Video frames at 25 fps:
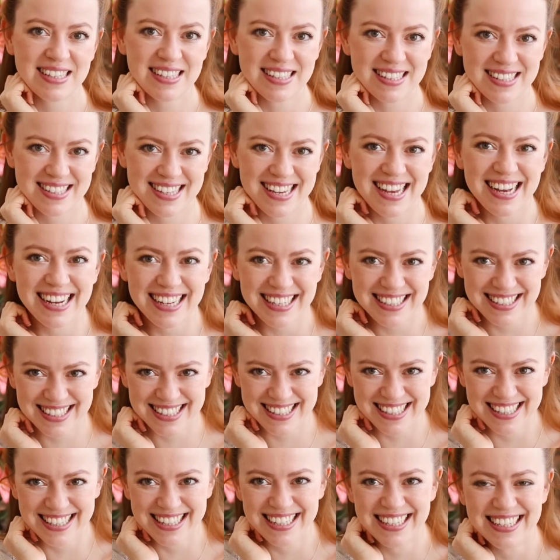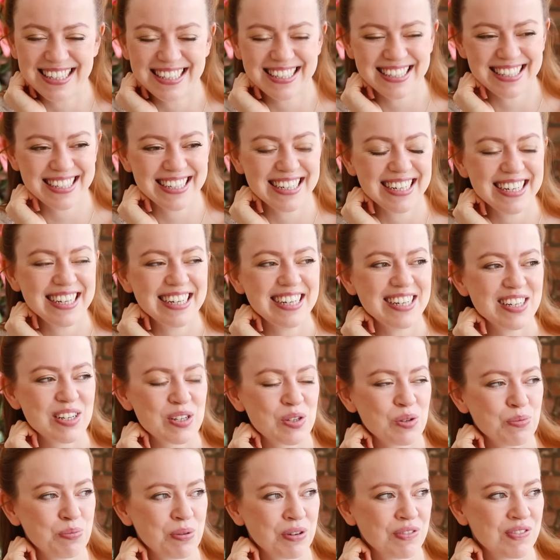hieß das.
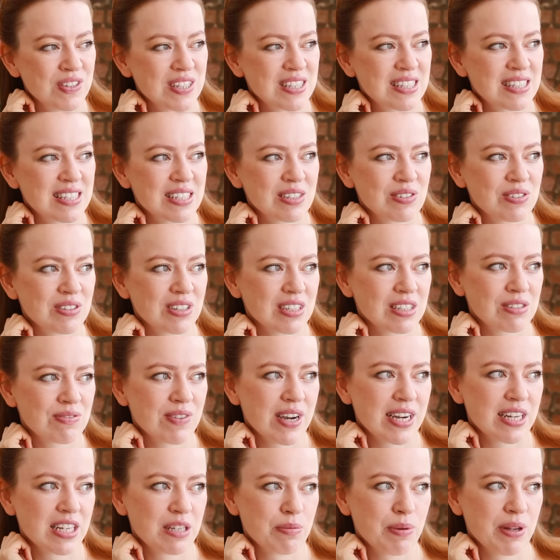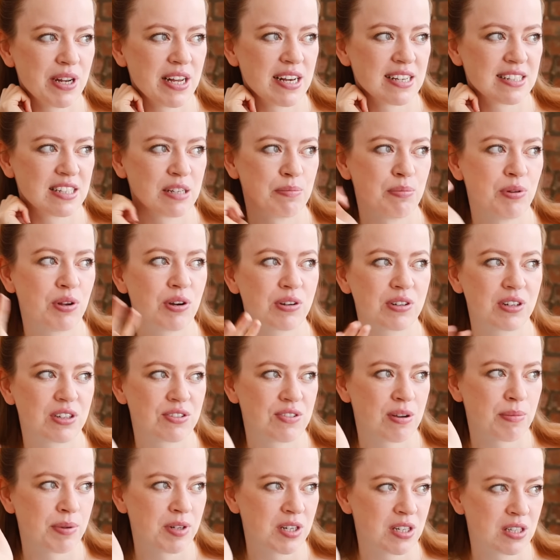Super witzig. Und das war eigentlich mein erster Blog, das
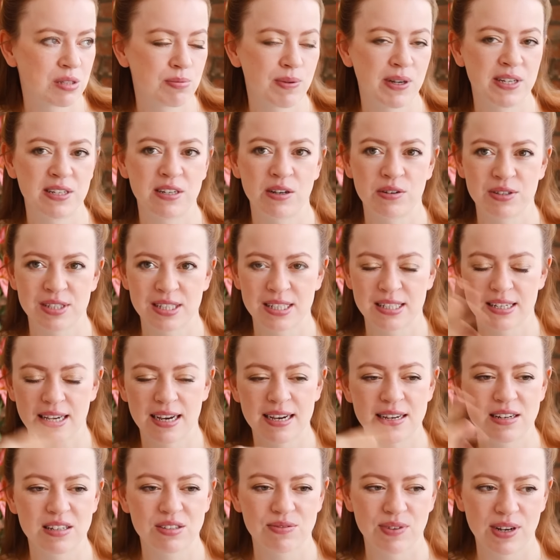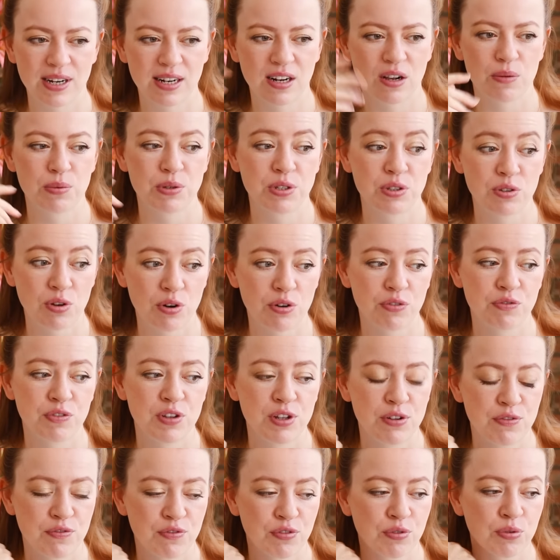war aber nicht 2003, das war glaube ich noch
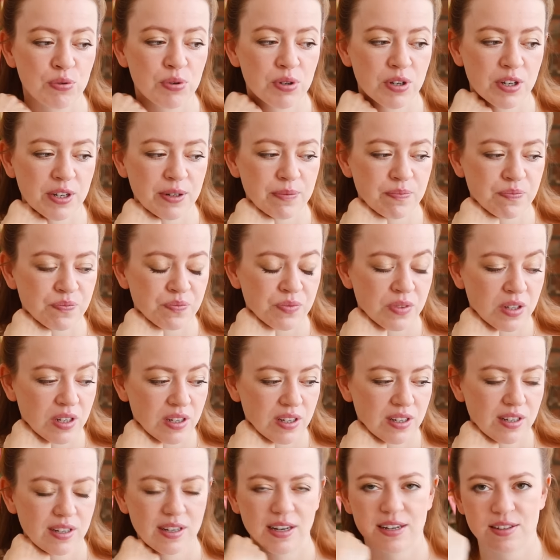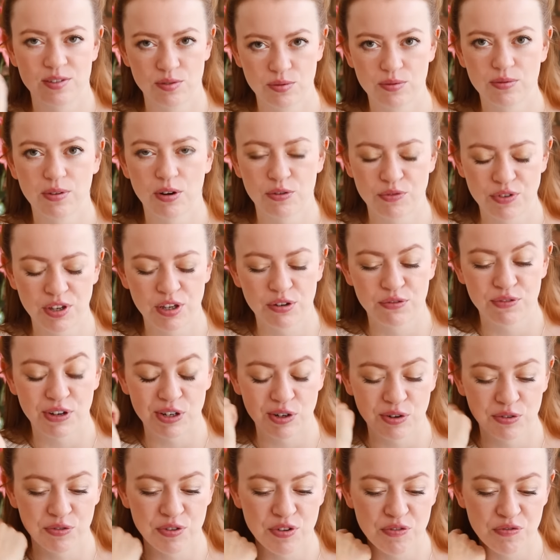viel früher. Also auf jeden Fall
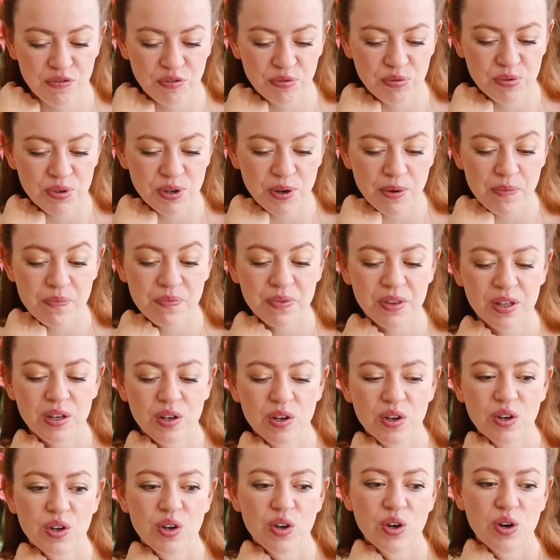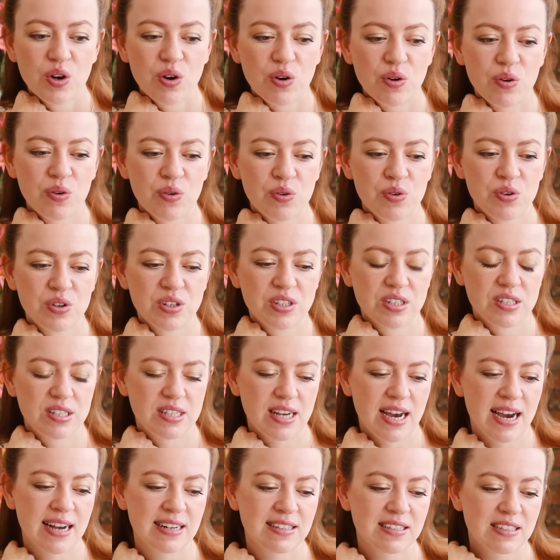noch viel früher. Und
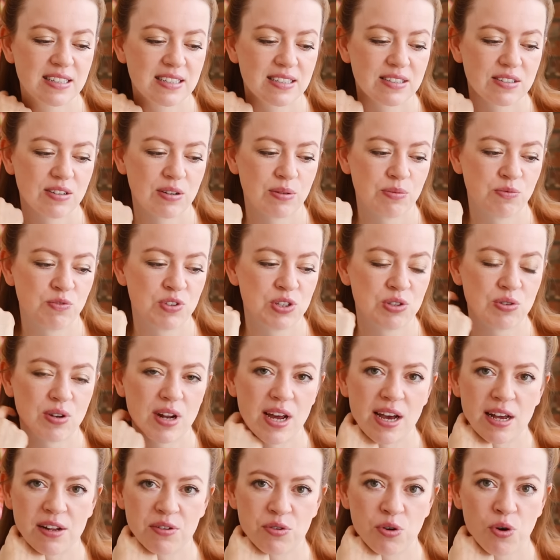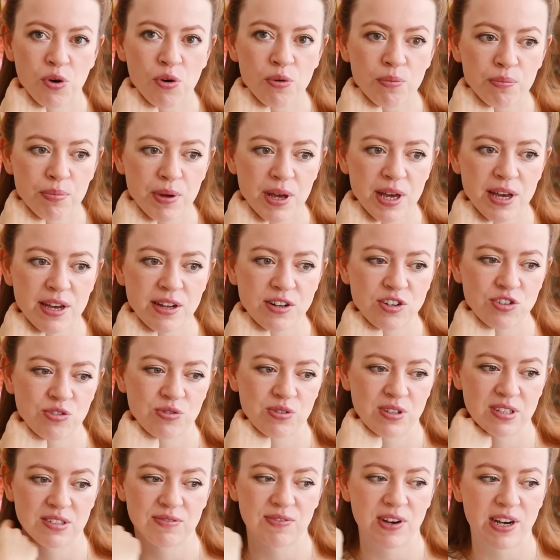da hatte ich ähm, wie so eine Art Homepage und
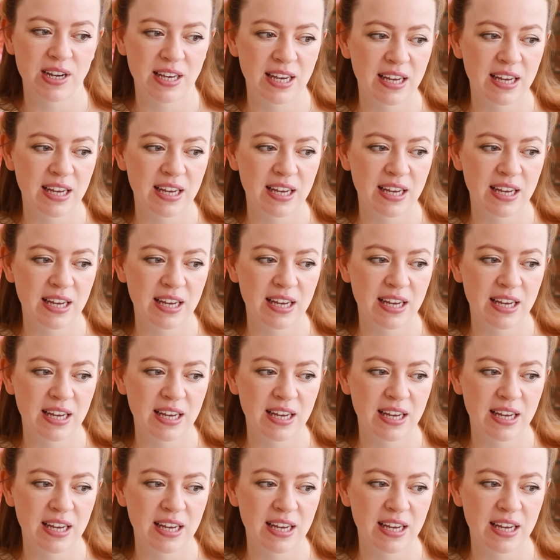das war